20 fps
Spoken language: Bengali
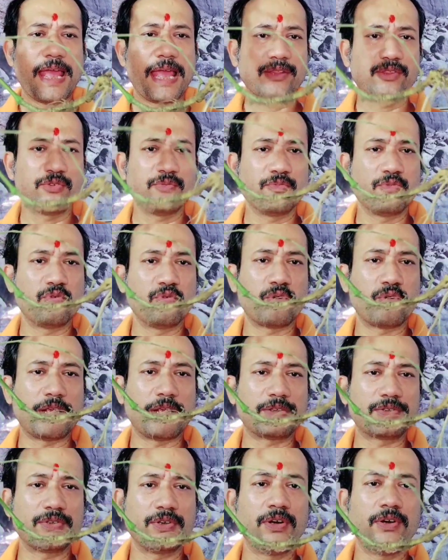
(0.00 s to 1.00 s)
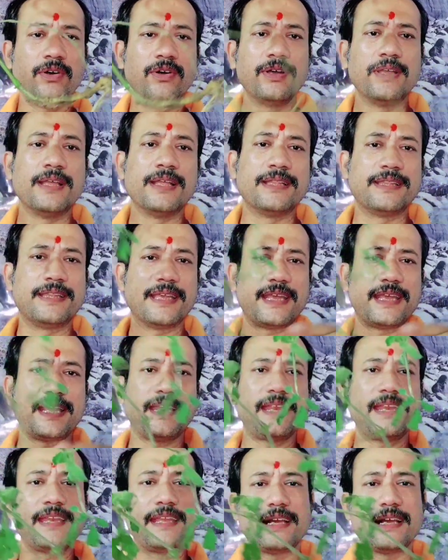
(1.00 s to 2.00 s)
একদম গোড়াসহ দেখে
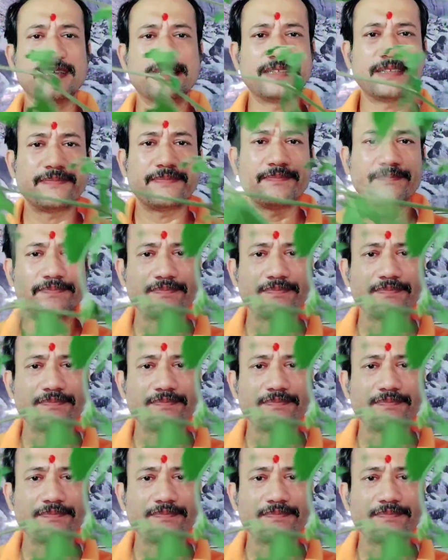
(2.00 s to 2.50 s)
নেন গাছের